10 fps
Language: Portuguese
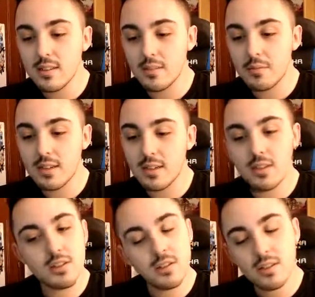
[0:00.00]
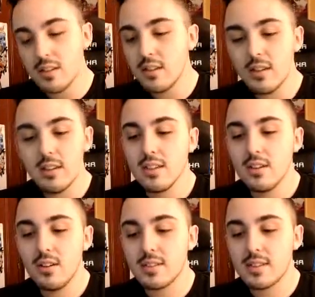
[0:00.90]
mas
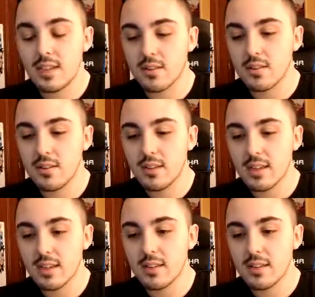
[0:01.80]
não necessito. Ele